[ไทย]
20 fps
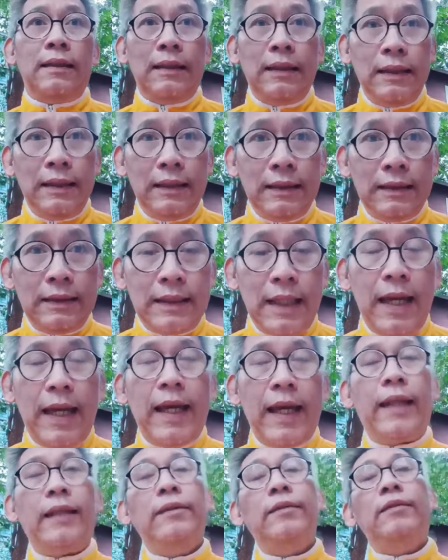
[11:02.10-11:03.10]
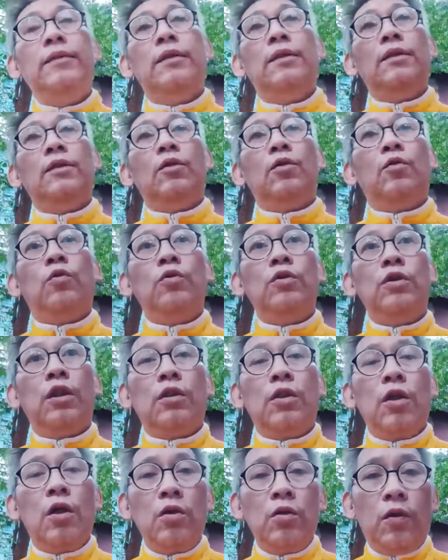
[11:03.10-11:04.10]
หนึ่งแสนคุณ
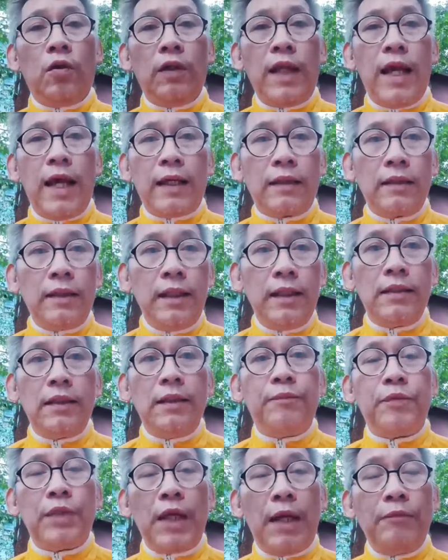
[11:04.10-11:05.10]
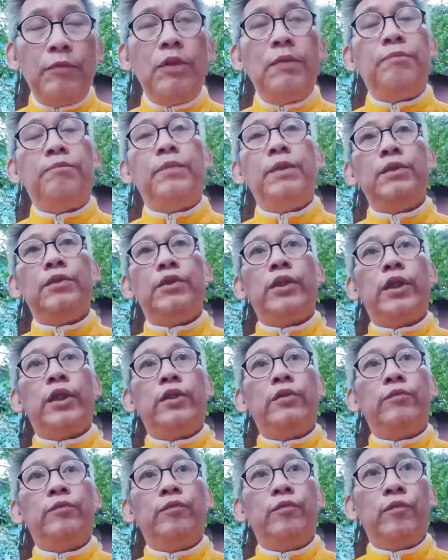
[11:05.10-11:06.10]
จะต้องโดนหัก ยี่สิบถึงสามสิบเปอร์เซ็น
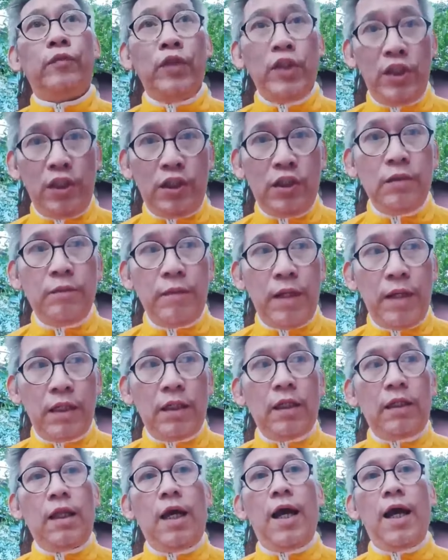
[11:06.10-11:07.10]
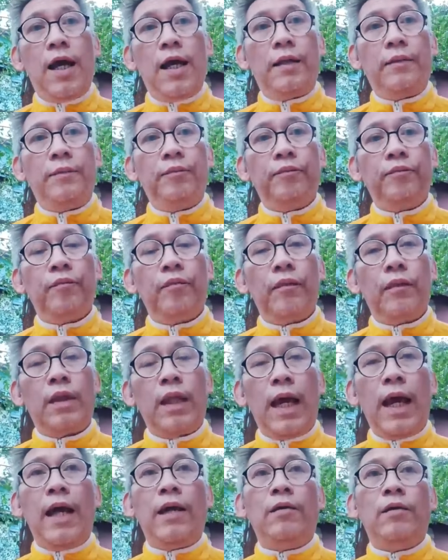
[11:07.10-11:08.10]
ต์ นี่คือมาตรฐาน
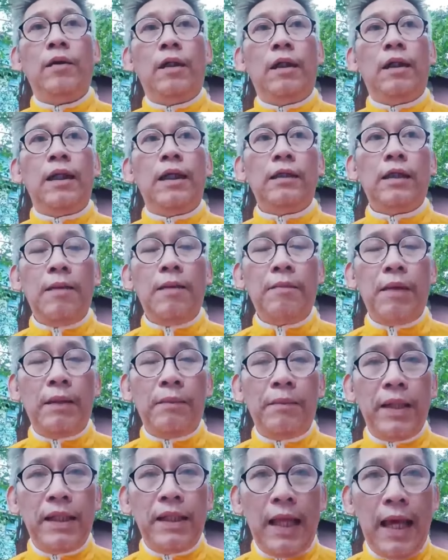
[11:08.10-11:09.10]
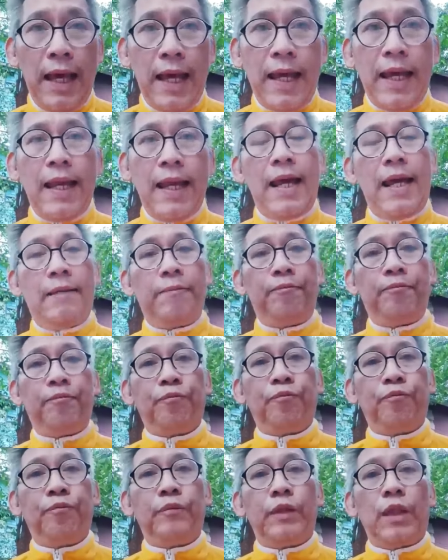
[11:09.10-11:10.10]
อ่าแล้วถ้ามันไม่แท้ล่ะ
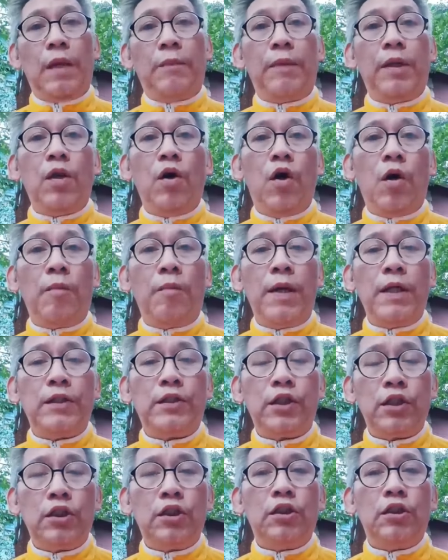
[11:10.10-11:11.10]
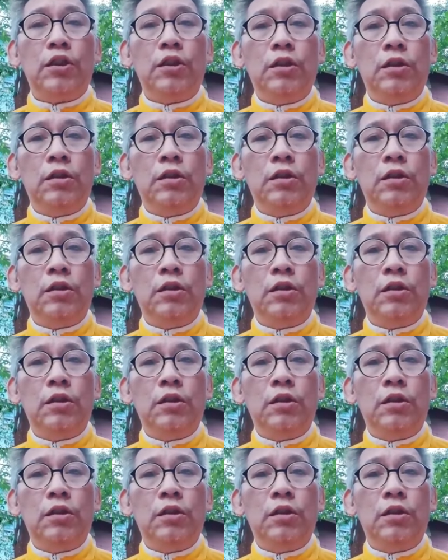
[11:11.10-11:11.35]
แต่มันออกใบเซอร์